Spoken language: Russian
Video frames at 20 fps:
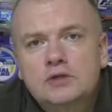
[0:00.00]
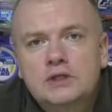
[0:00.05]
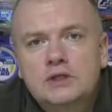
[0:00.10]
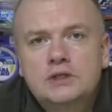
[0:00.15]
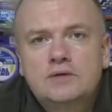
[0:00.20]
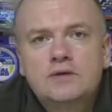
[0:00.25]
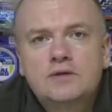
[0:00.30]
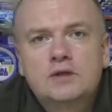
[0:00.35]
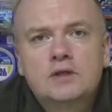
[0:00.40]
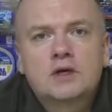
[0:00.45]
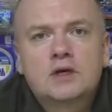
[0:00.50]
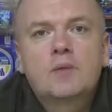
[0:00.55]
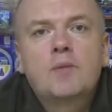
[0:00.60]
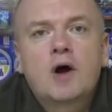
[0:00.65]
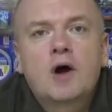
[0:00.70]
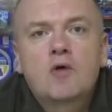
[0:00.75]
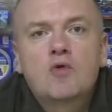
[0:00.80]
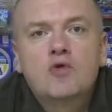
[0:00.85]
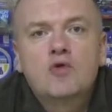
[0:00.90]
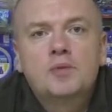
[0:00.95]
действительно к
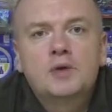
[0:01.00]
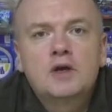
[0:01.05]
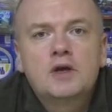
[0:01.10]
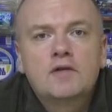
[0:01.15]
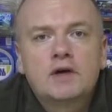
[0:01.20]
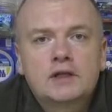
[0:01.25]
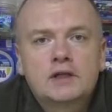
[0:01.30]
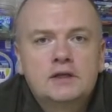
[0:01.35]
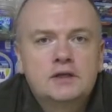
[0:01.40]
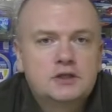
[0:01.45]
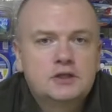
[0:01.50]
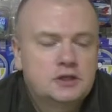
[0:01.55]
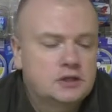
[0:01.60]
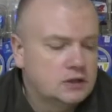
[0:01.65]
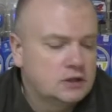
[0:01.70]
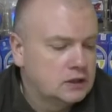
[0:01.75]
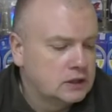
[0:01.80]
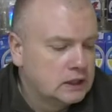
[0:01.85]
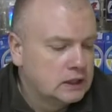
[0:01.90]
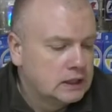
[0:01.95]
покупке. В
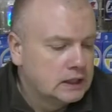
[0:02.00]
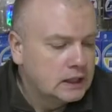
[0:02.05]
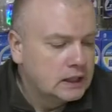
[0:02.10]
отличие